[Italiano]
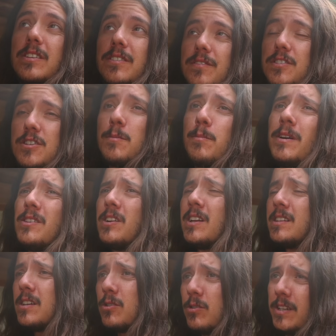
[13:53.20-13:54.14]
edifici
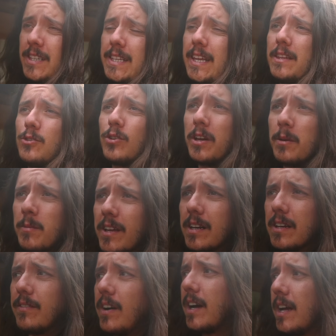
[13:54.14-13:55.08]
abbandonati con il tetto che mi
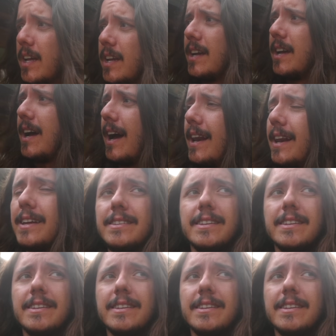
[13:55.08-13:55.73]
arriva alla